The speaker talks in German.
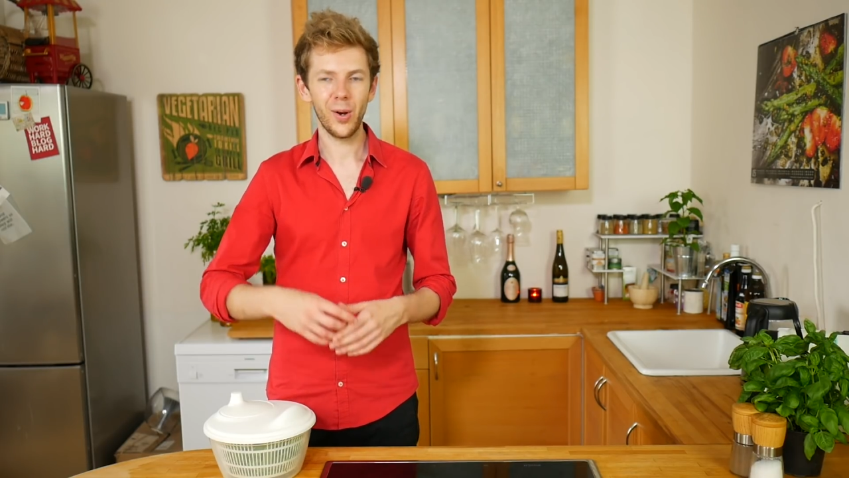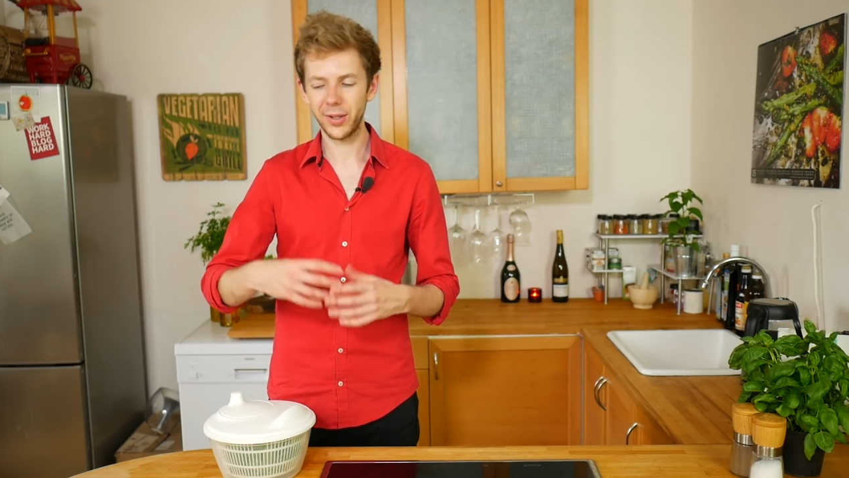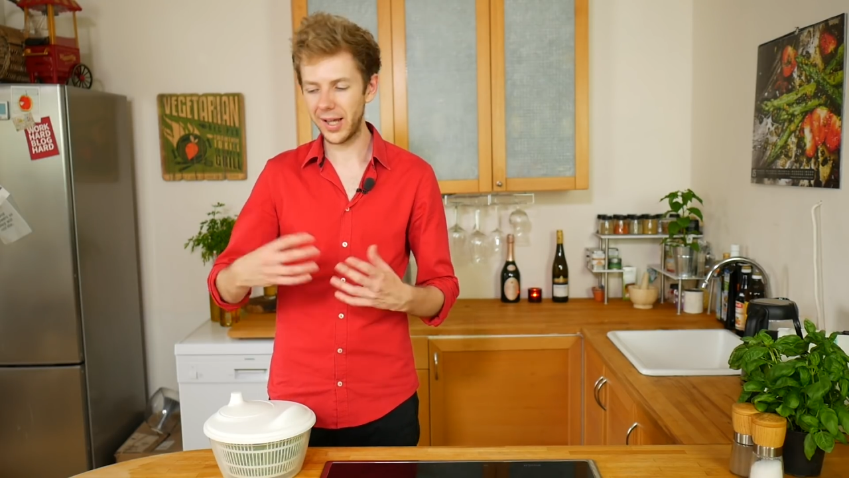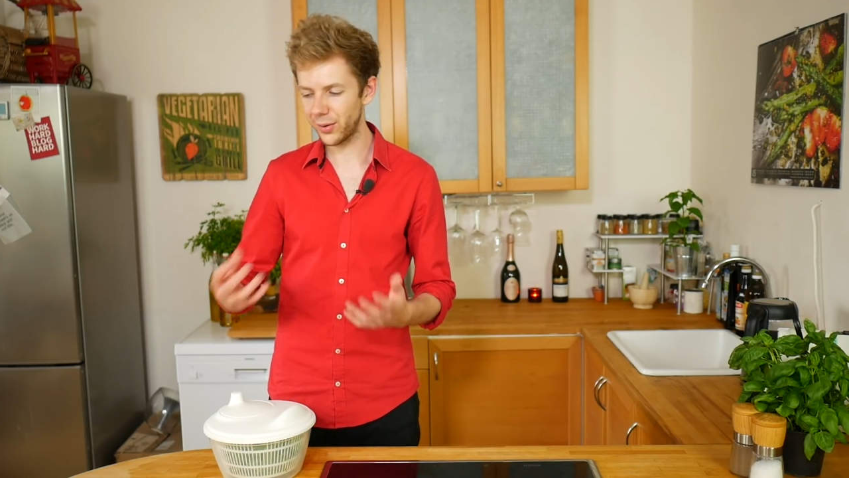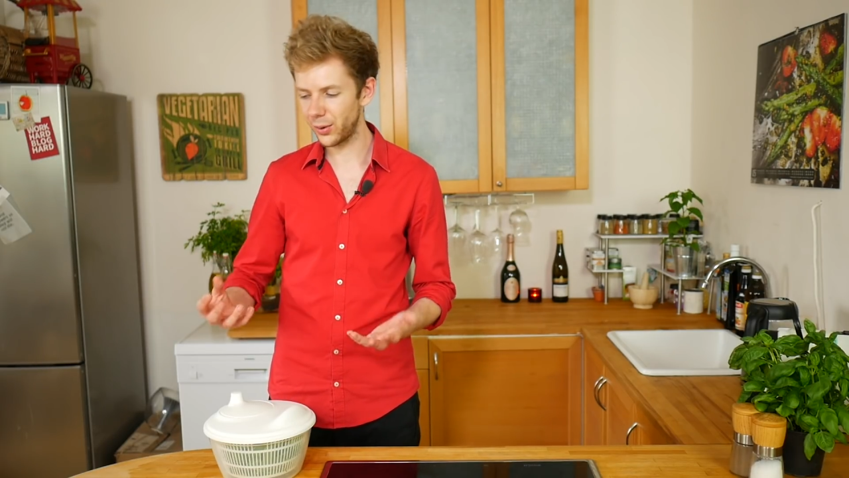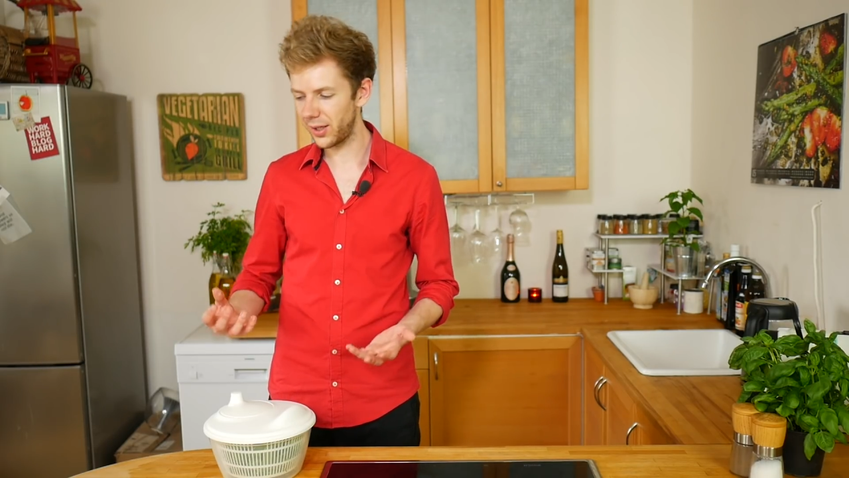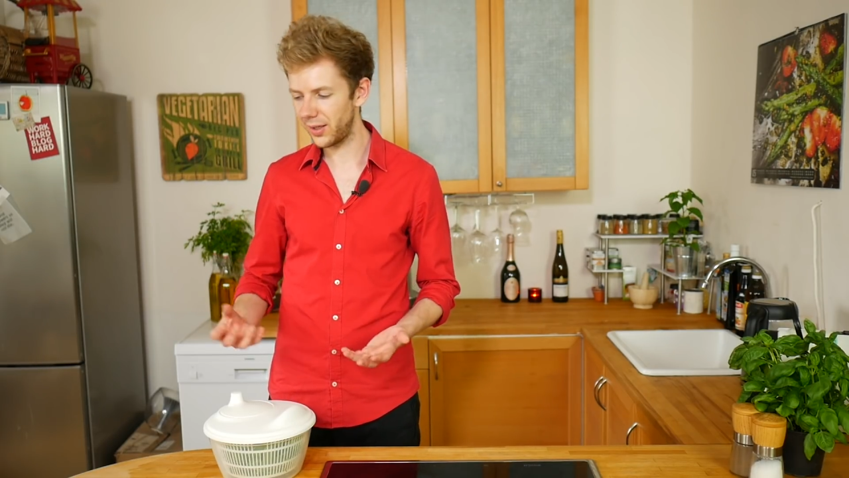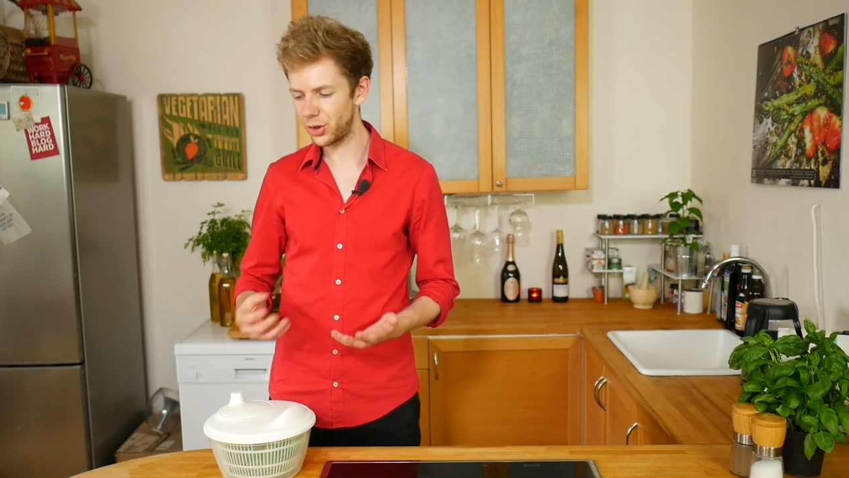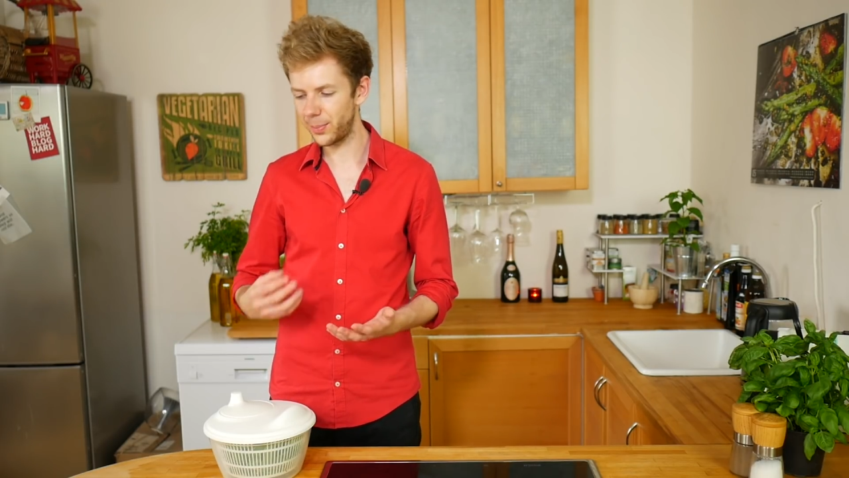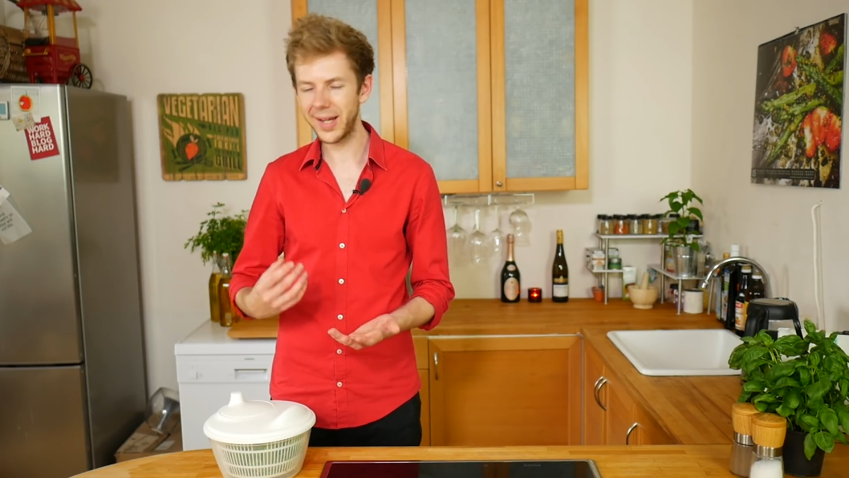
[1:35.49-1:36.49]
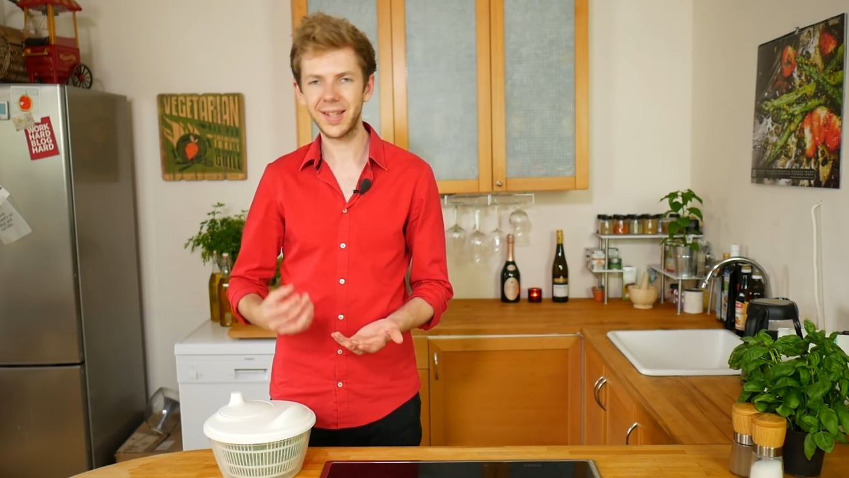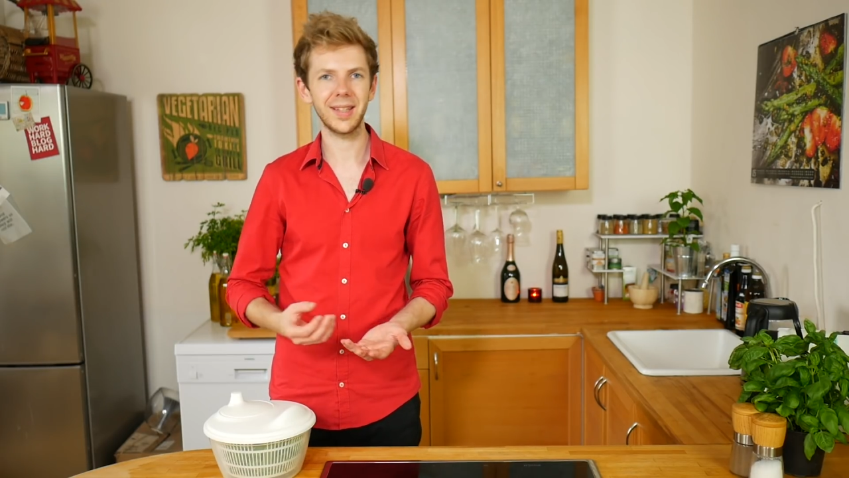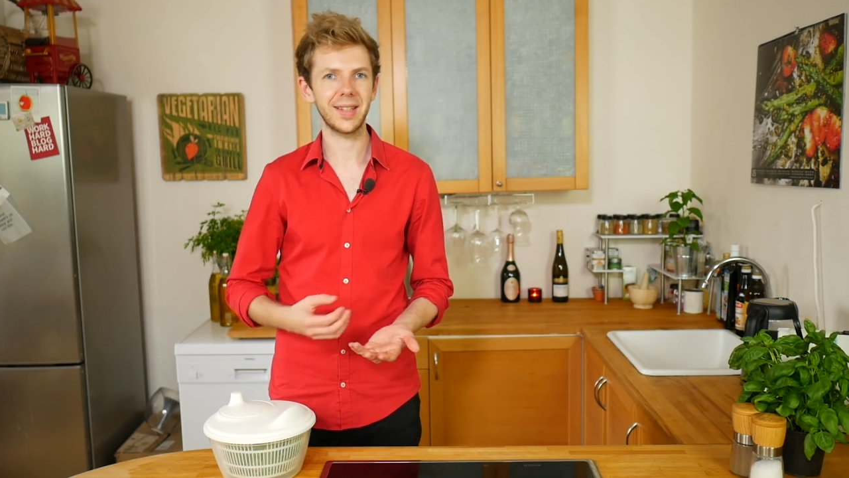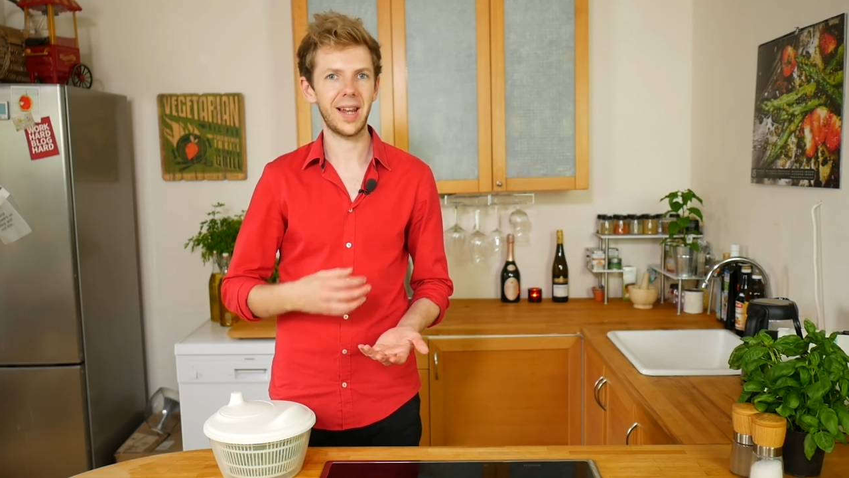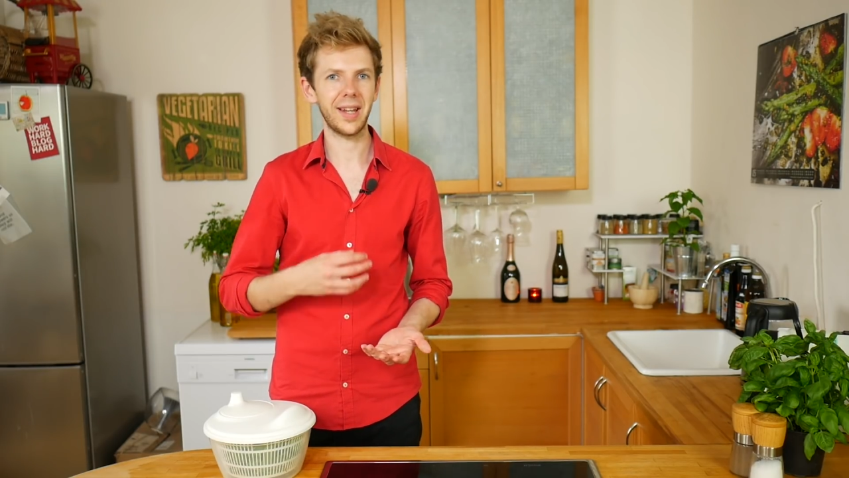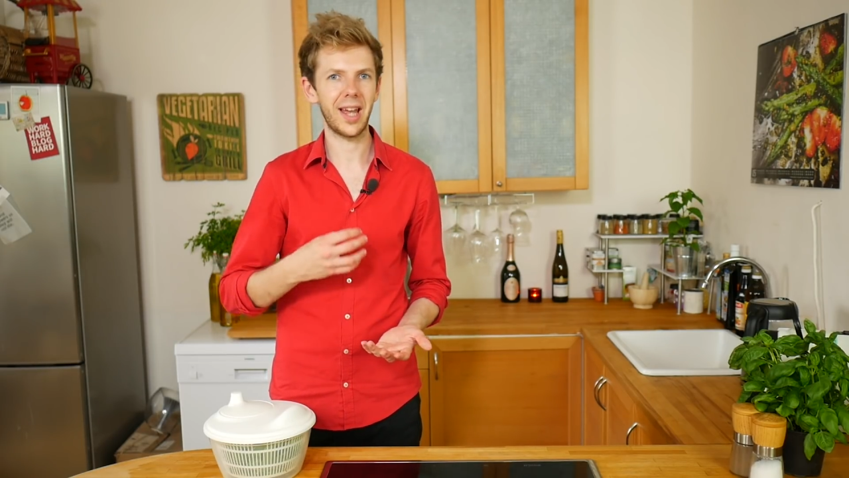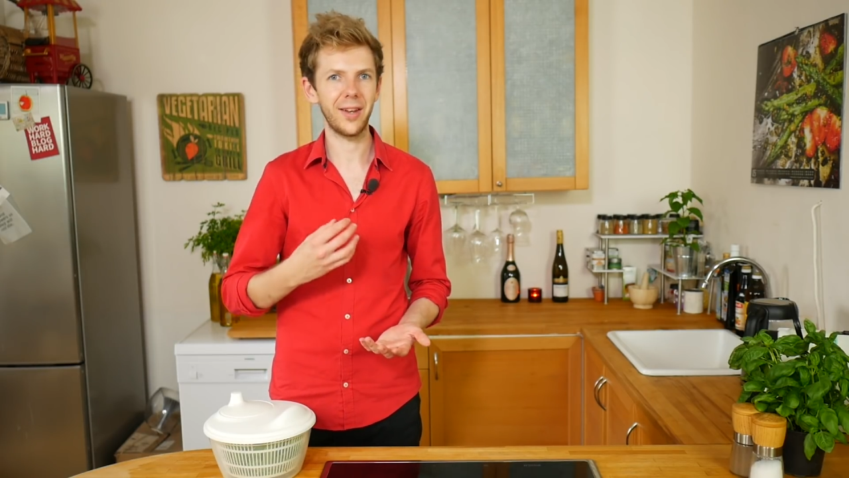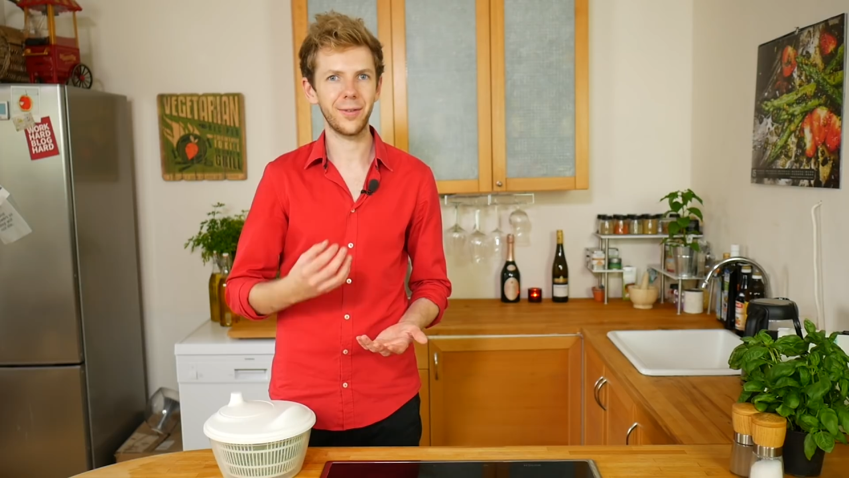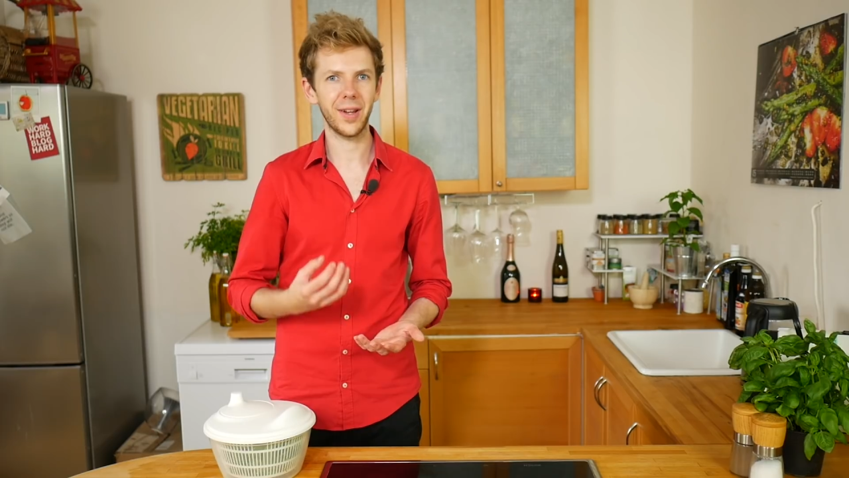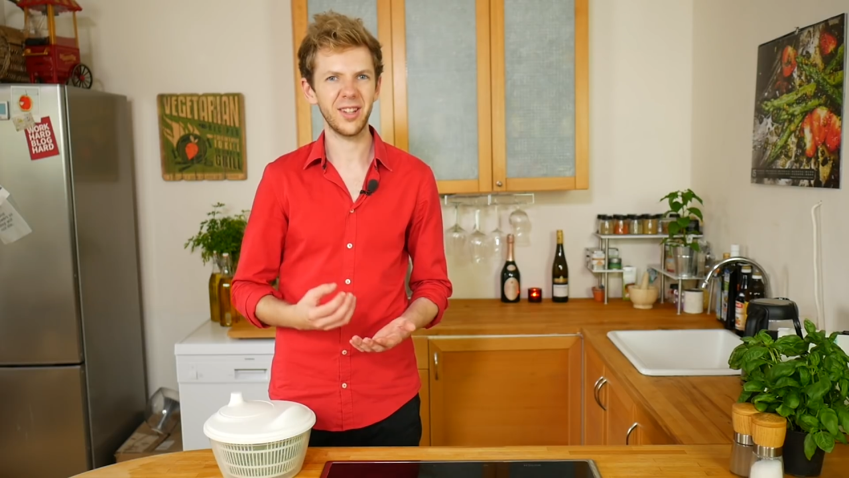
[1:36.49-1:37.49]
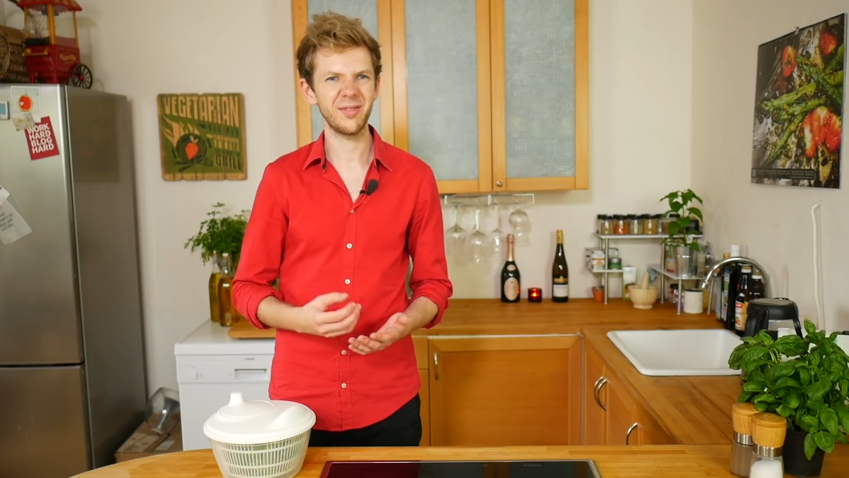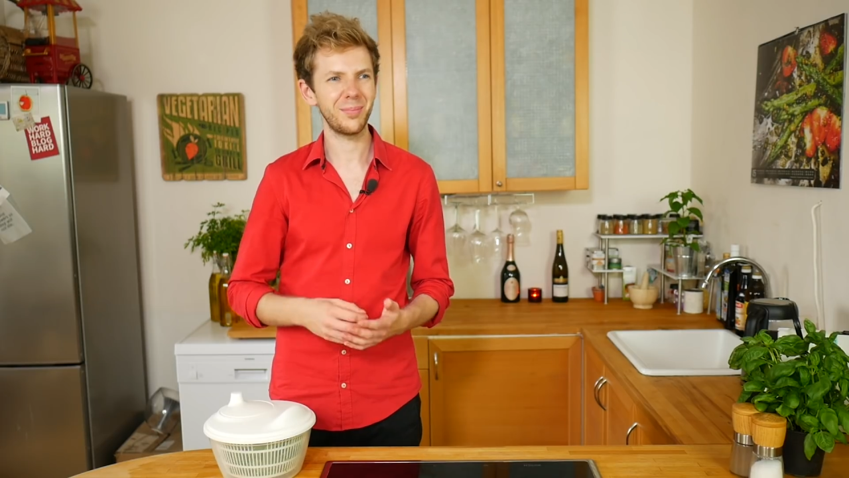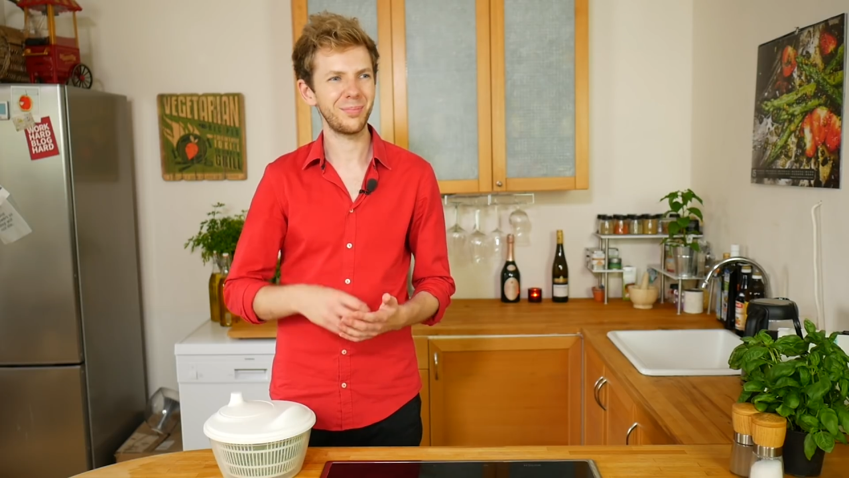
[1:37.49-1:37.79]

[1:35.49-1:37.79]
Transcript: und dadurch schmeckt der Salat einfach